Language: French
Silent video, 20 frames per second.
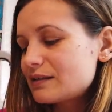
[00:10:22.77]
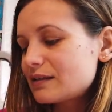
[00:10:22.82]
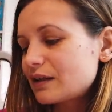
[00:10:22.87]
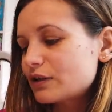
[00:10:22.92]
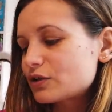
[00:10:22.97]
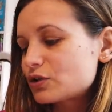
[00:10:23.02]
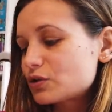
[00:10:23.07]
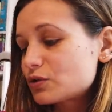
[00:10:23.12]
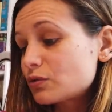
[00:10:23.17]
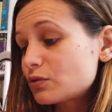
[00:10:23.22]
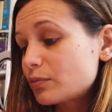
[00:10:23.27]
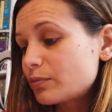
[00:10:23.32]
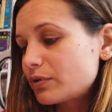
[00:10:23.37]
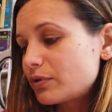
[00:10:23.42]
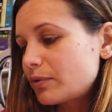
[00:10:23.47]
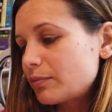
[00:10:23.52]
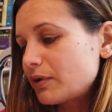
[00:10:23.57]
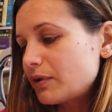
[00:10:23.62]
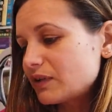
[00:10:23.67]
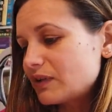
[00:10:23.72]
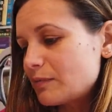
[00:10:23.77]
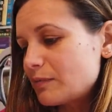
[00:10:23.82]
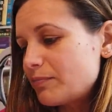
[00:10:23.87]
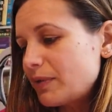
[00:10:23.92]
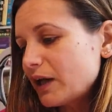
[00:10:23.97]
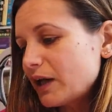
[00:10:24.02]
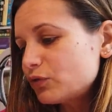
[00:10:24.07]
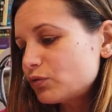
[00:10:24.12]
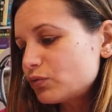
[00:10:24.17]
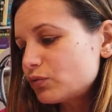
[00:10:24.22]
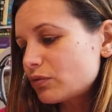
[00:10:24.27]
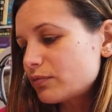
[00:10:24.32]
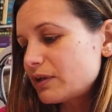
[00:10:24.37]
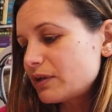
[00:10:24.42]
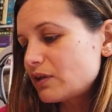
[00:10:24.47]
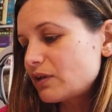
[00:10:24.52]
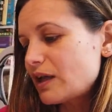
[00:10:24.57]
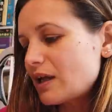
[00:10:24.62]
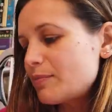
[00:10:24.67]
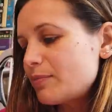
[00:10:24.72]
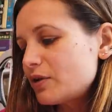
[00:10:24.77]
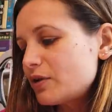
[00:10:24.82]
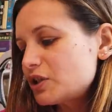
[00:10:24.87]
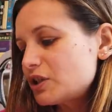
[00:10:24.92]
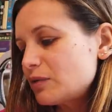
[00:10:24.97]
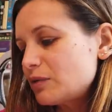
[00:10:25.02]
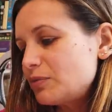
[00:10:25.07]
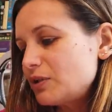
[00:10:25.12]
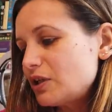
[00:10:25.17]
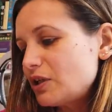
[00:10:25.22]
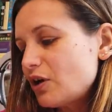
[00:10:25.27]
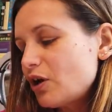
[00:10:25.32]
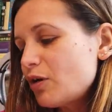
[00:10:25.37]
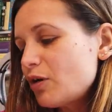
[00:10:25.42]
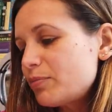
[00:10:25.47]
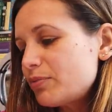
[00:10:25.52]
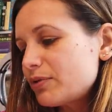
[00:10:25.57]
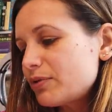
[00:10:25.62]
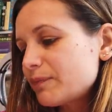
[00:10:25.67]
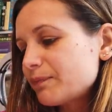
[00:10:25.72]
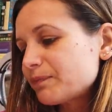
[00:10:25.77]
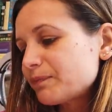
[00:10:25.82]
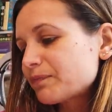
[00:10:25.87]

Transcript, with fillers: C'est un jeu qu'on peut emporter partout. On le met dans la poche et puis hop,